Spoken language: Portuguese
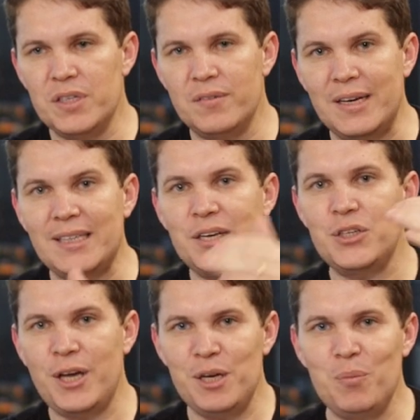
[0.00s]
você vai estar tá
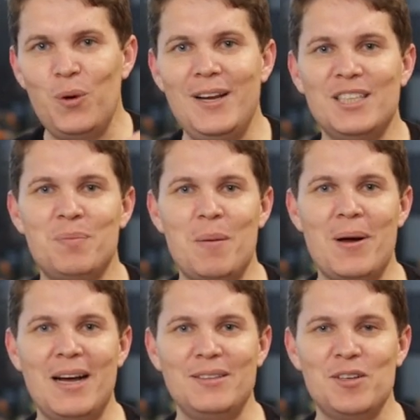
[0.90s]
cheio de boleto para
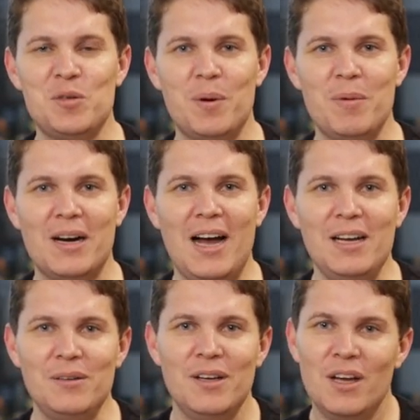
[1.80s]
pagar no teu
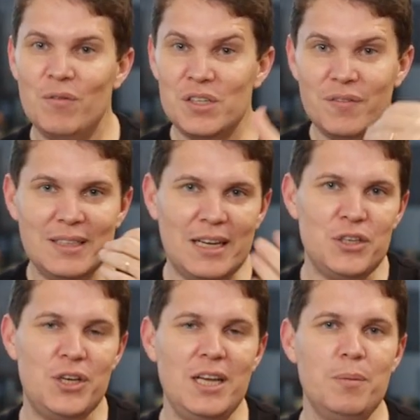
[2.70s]
supermercado, você vai estar tá
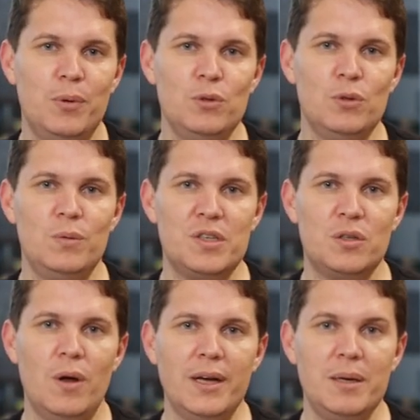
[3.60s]
cheio de produto no
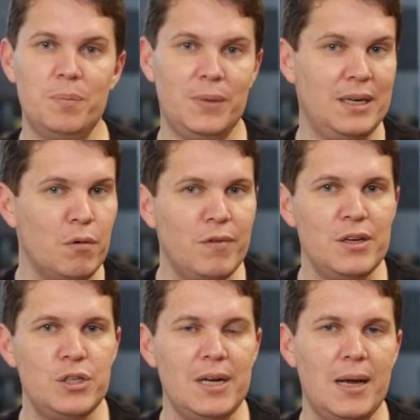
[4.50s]
estoque que não
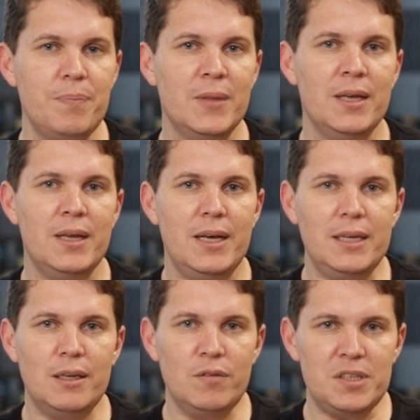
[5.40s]
vai girar.
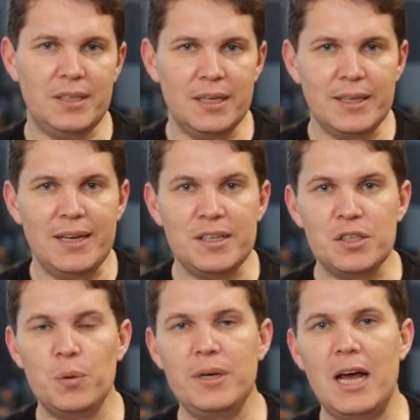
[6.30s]
Então você tem que ter
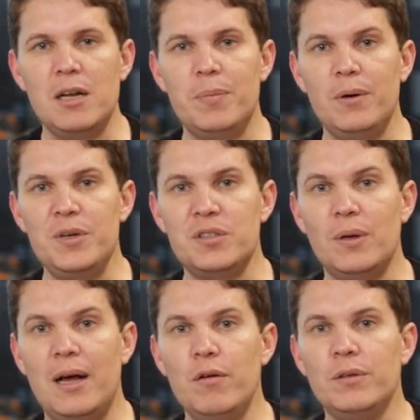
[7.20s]
esse cuidado para não
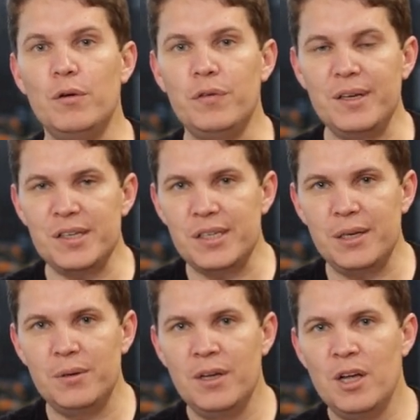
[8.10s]
estourar o teu
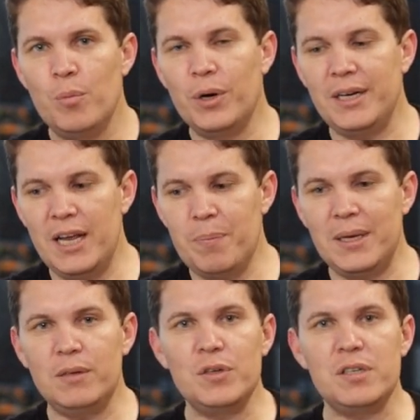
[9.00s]
financeiro, porque de
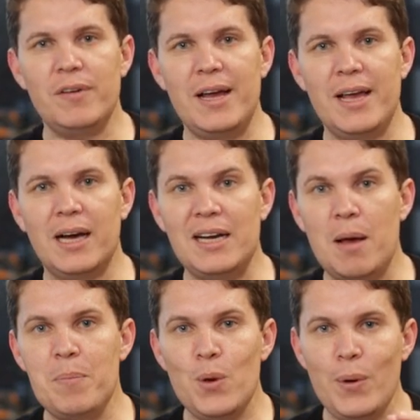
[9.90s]
repente você vai
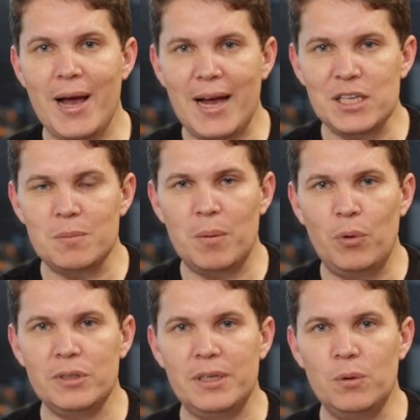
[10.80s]
arrecadar mil reais numa
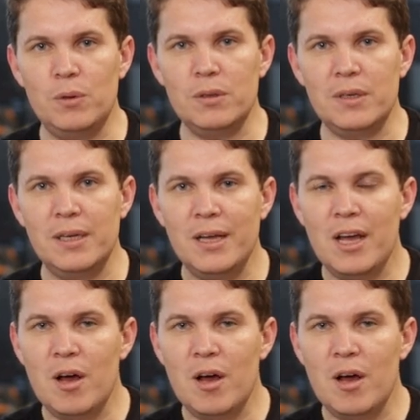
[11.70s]
ponta de gôndola,